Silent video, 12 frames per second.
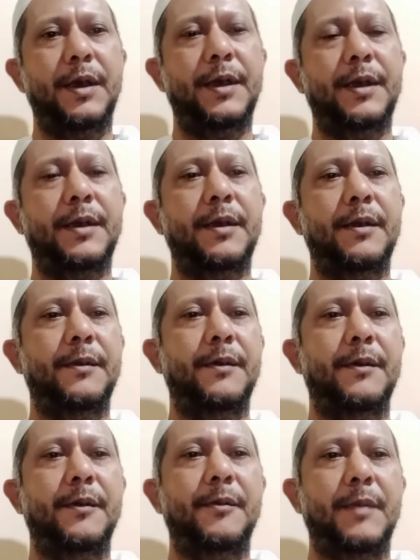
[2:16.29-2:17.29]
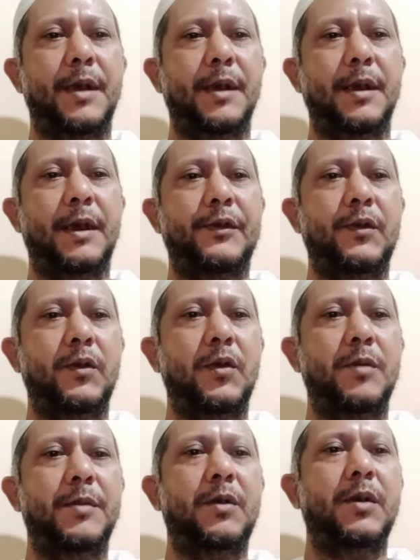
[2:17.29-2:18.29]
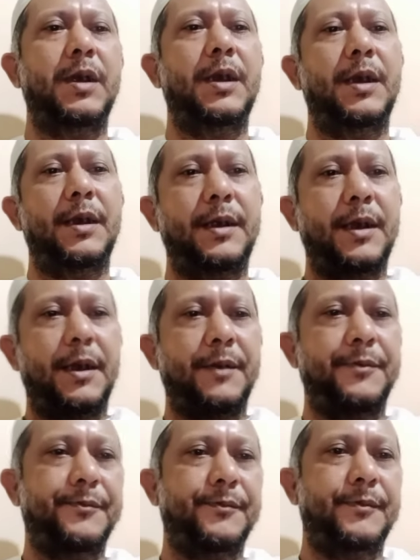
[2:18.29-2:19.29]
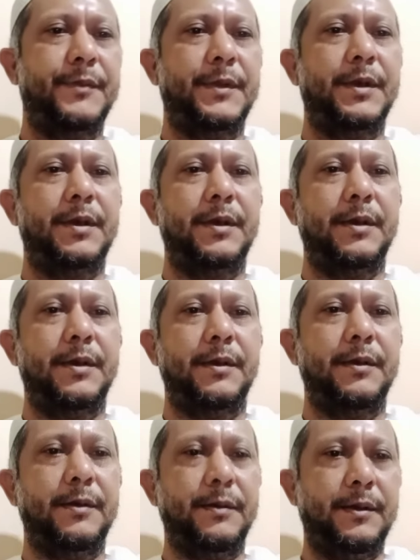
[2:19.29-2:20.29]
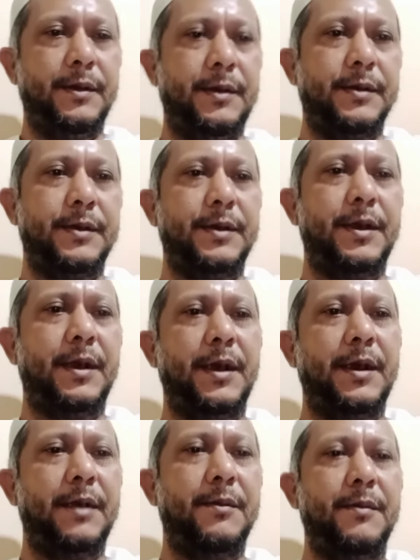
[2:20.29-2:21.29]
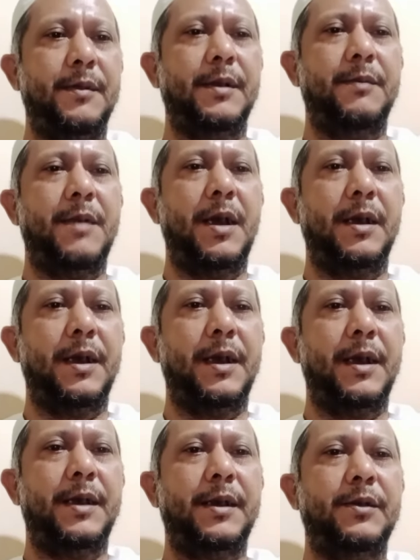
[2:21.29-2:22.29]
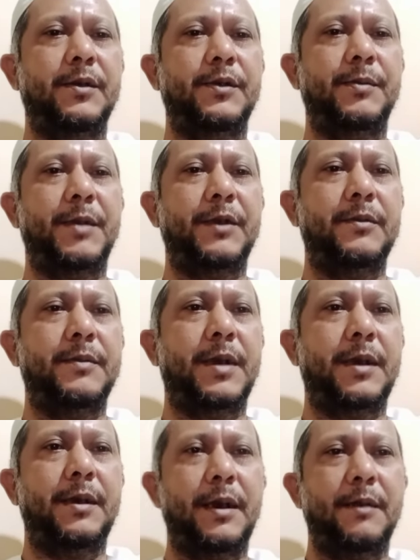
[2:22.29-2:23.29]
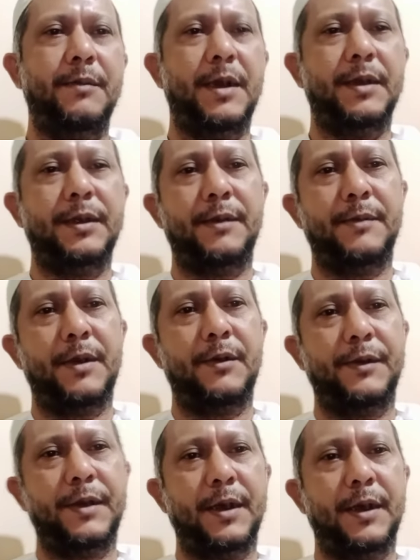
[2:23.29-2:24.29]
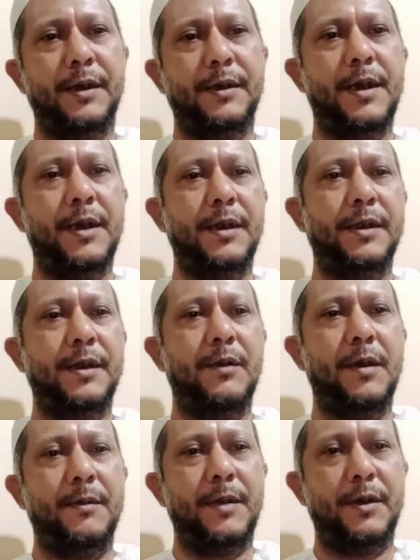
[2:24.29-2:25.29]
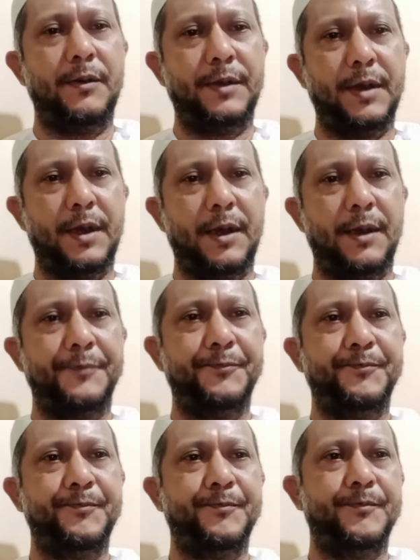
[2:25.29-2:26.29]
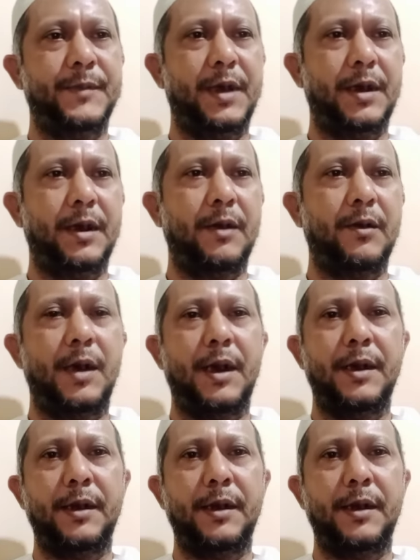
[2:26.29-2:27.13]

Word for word: mengenal di dalam hati yakni mengenal siapa yakni mengenal Allah subhanahu wa ta'ala mengenal Rasulullah SAW dan mengenal diri sendiri